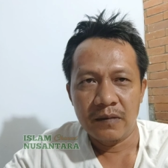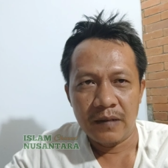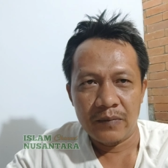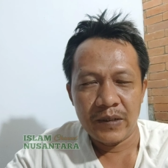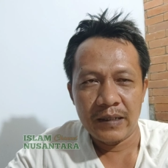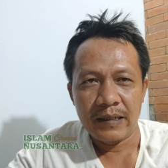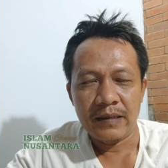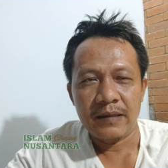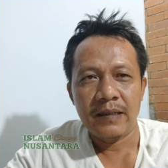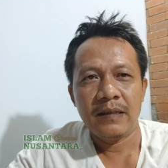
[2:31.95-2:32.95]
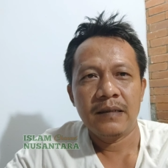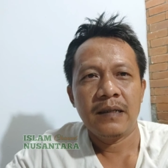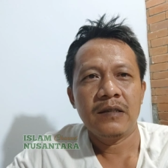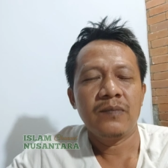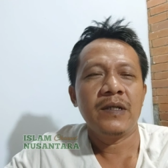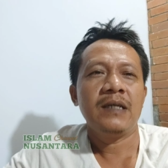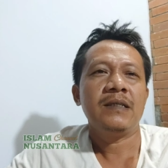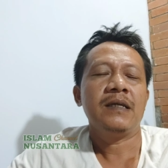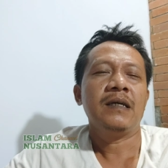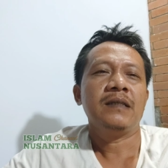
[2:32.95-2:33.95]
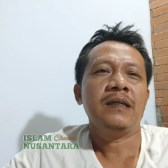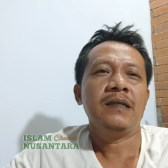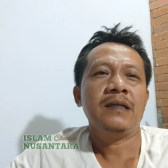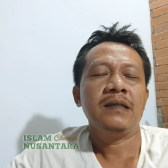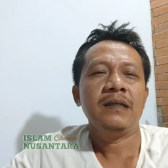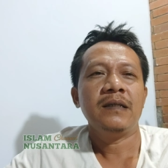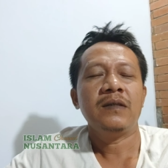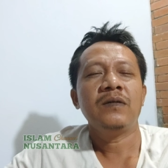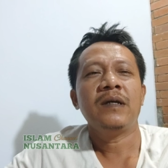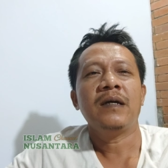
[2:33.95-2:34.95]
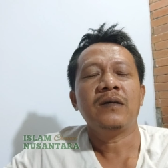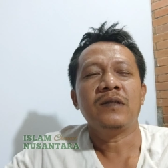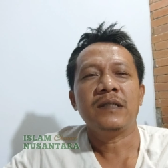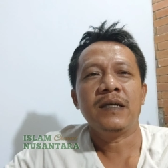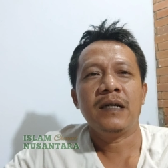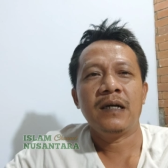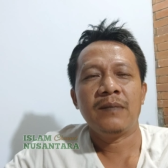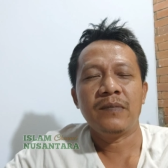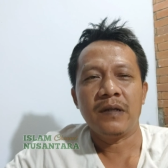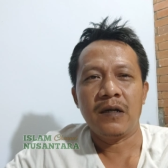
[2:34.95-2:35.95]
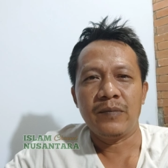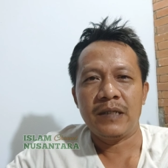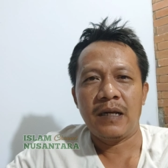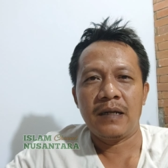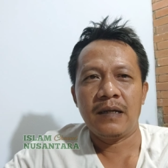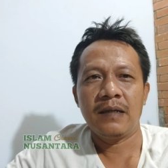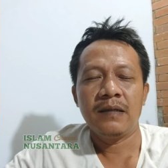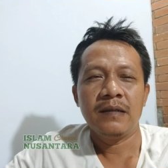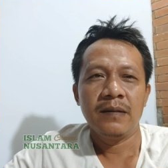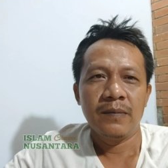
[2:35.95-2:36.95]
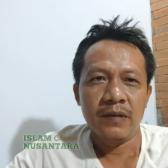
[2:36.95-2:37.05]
orang mengkritik atau menasihati itu ya harus siap kalau misalkan